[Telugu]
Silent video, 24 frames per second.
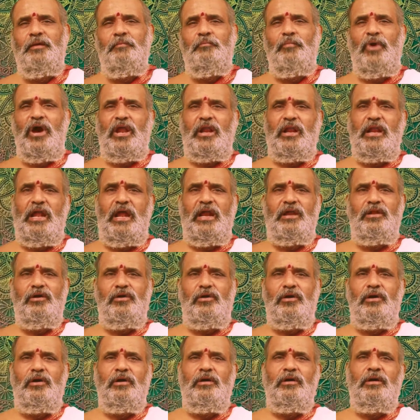మర్నాడు
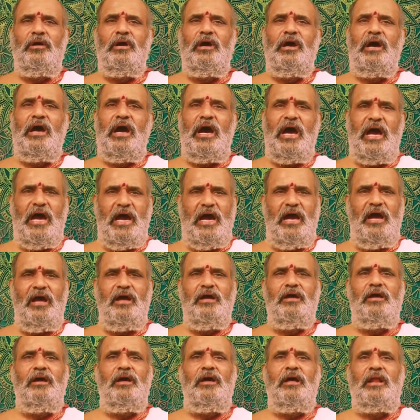ఆ
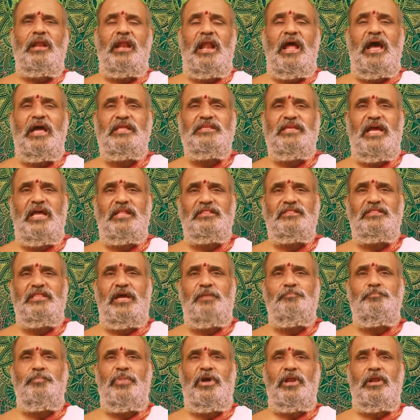రాజ
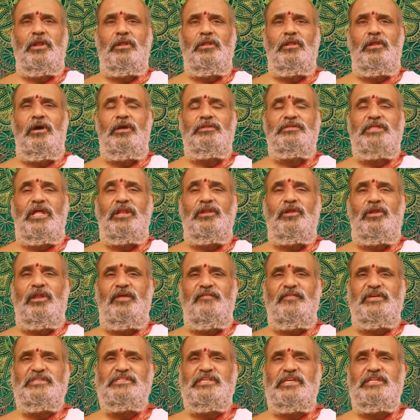అంతఃపురంలో తను
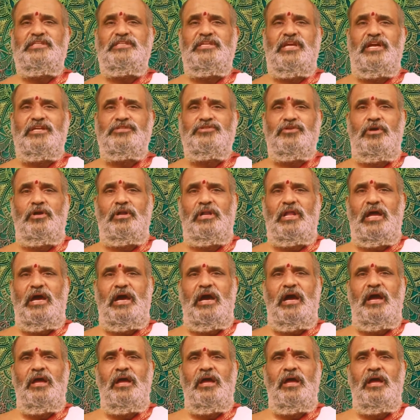నివసించే చోట